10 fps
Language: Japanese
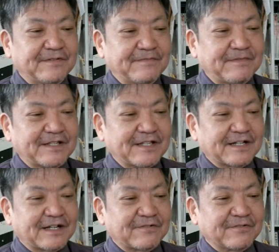うん、まだな
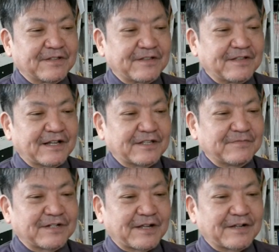んかこう、
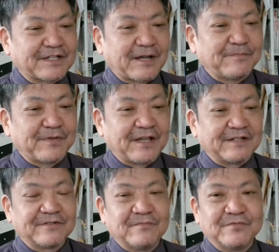
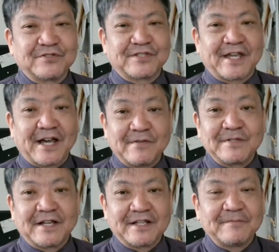ネガティブキャンペーンのぶつけ合いみ
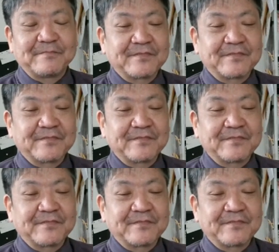たいな、